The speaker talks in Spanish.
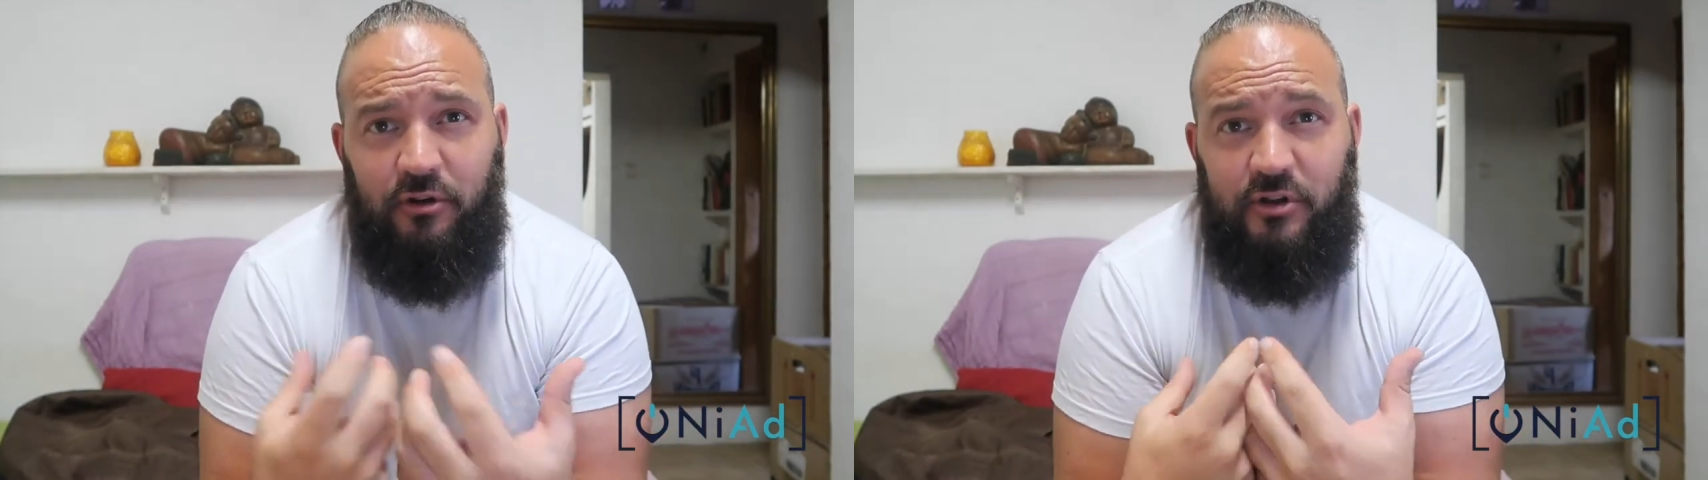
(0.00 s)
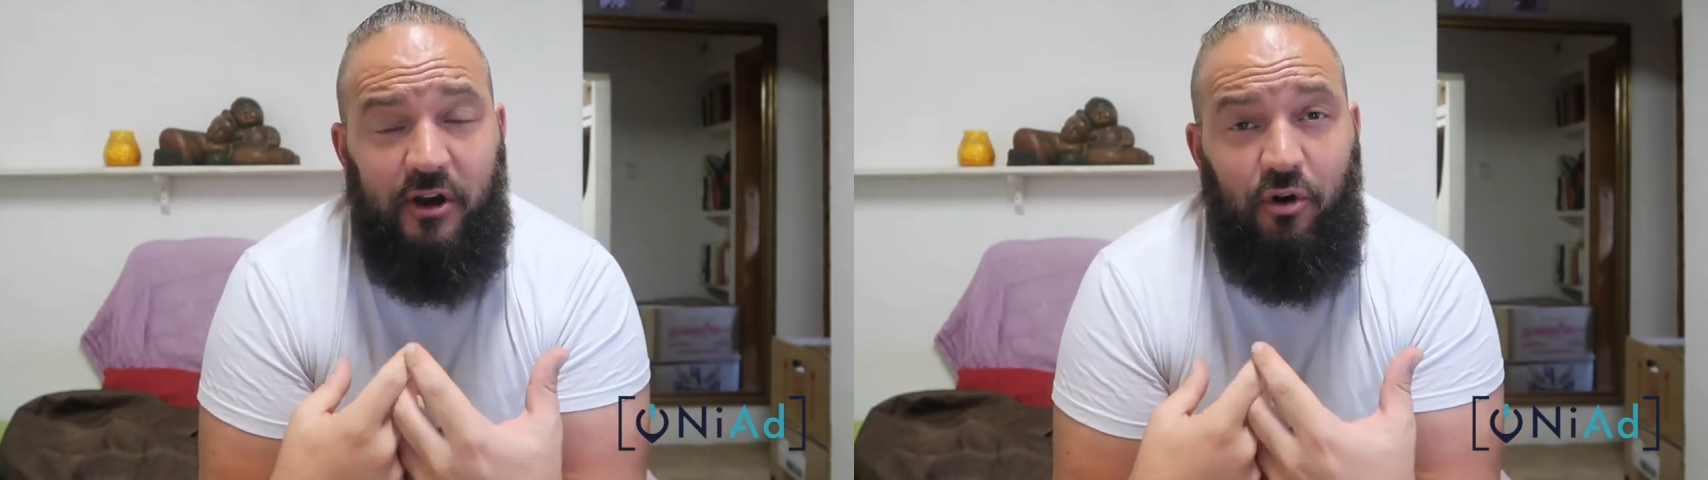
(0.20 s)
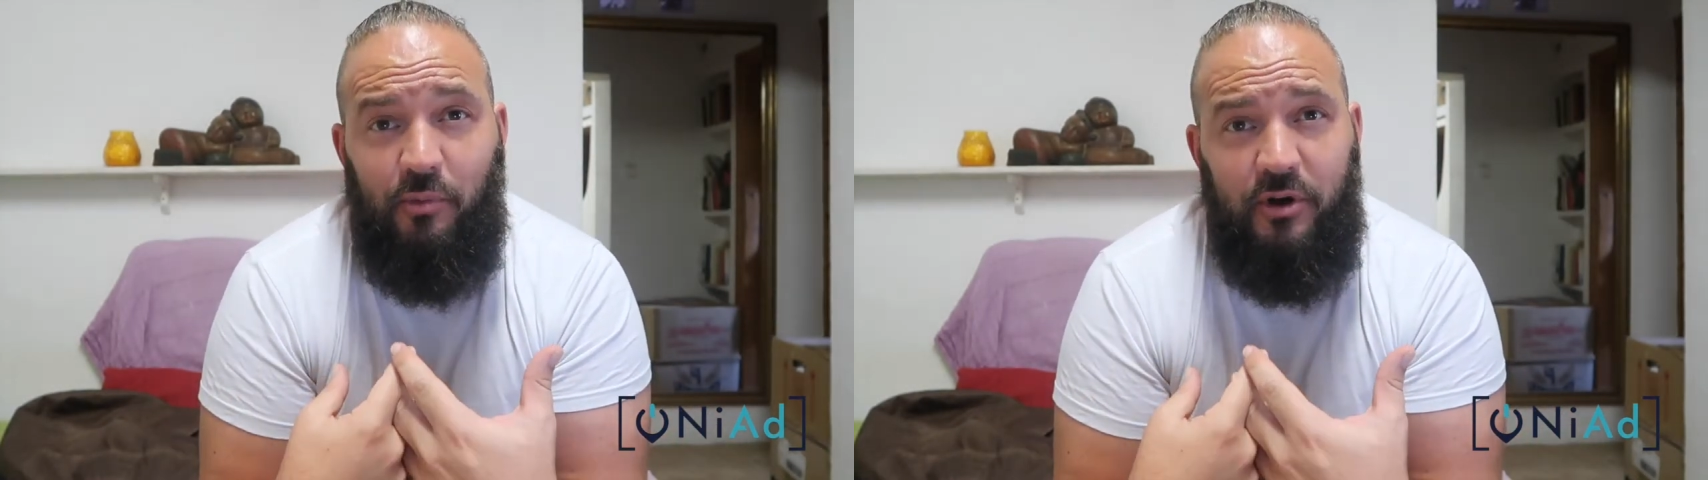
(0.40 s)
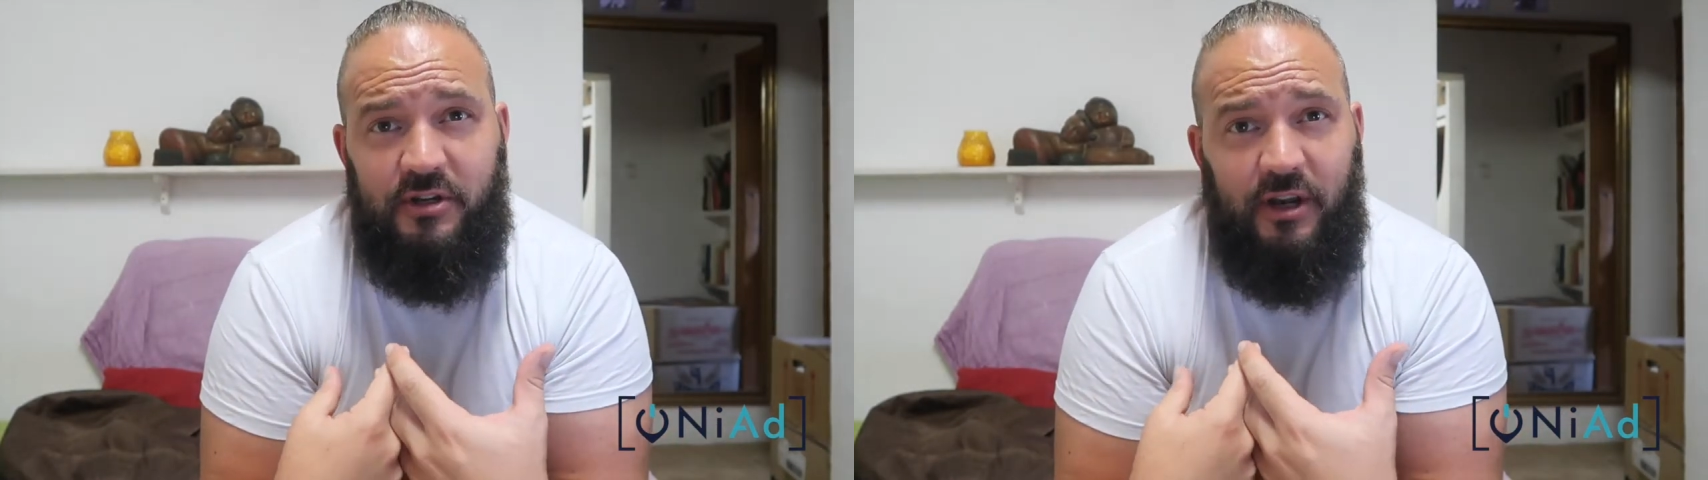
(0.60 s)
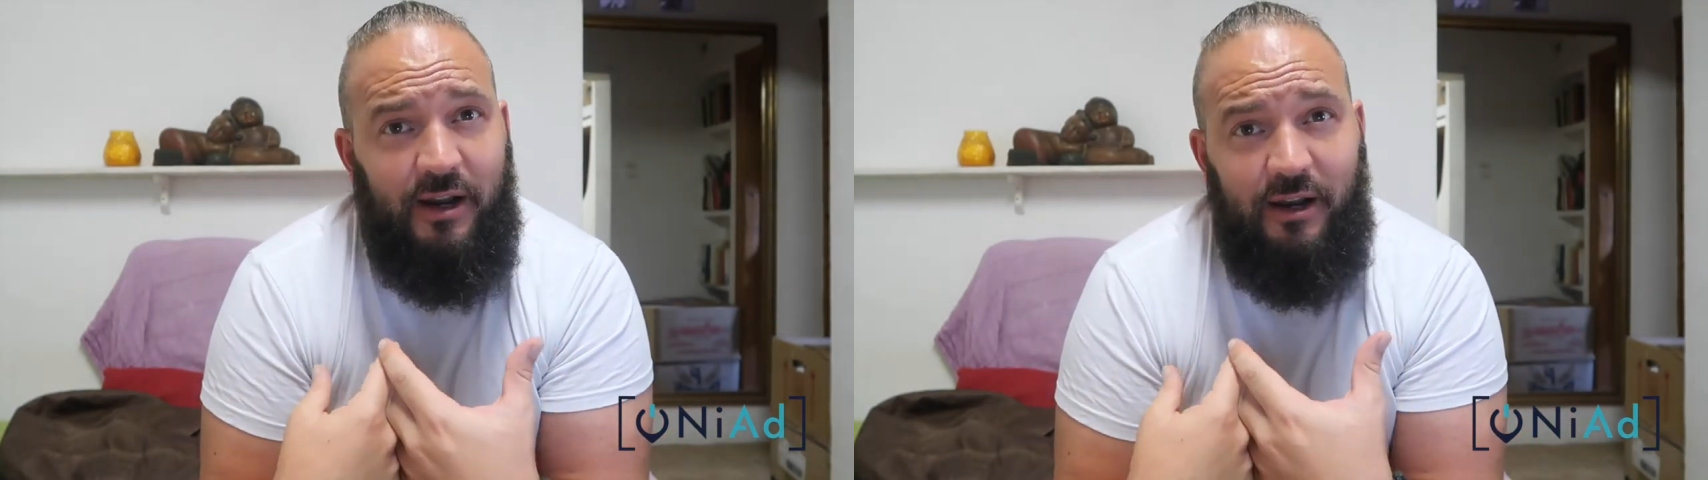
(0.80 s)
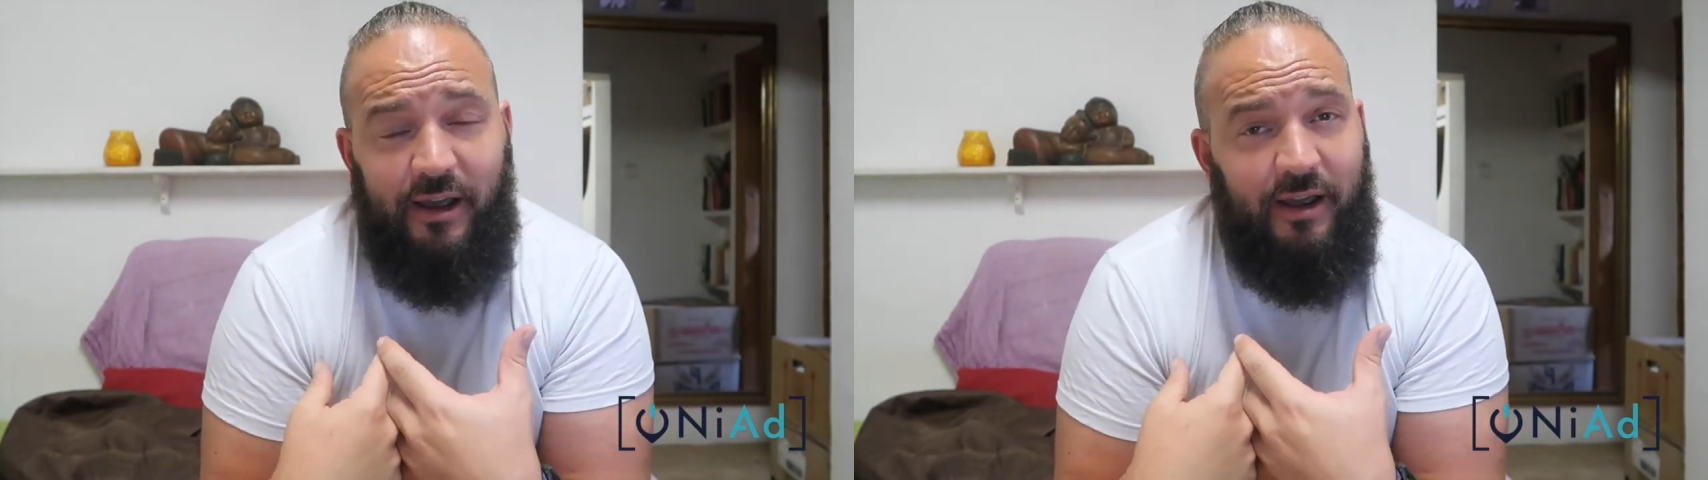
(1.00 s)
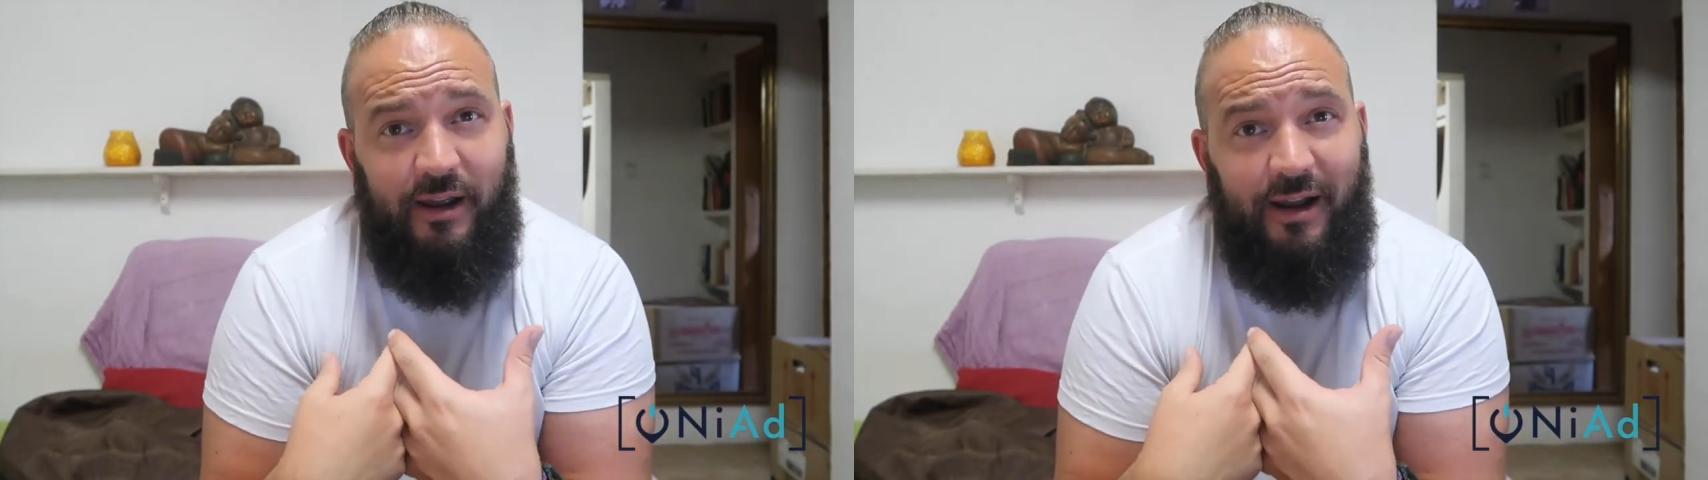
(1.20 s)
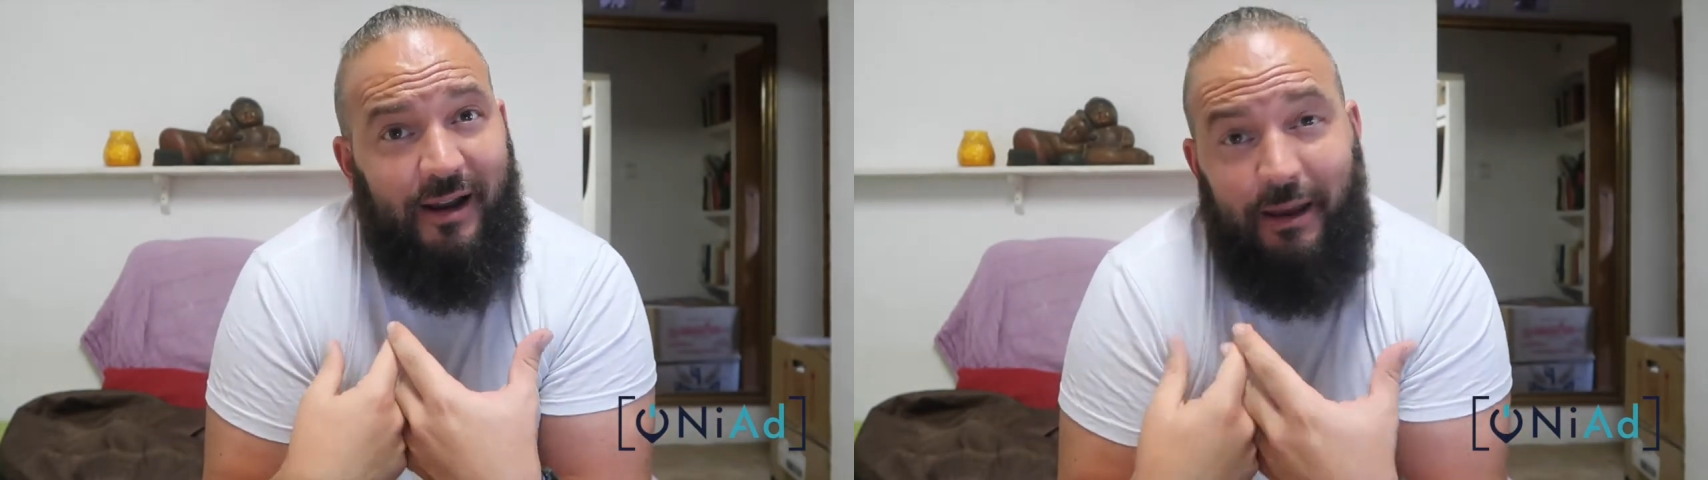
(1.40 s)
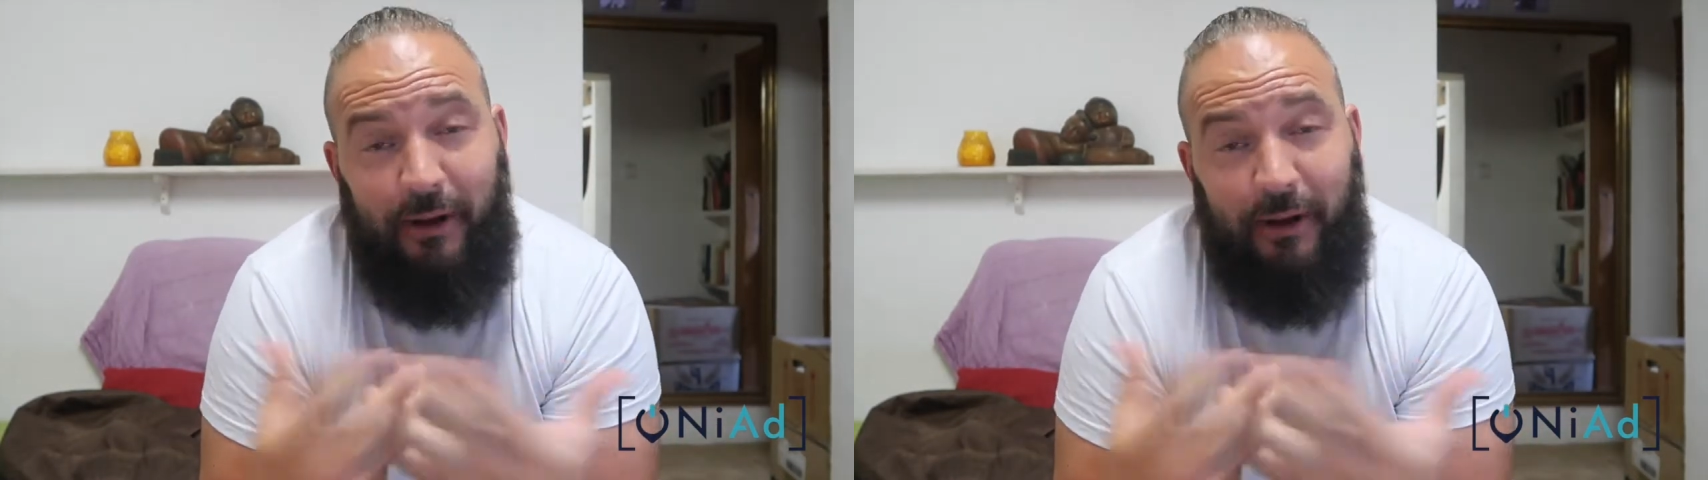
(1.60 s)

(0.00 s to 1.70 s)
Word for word: o sea, como es el que el que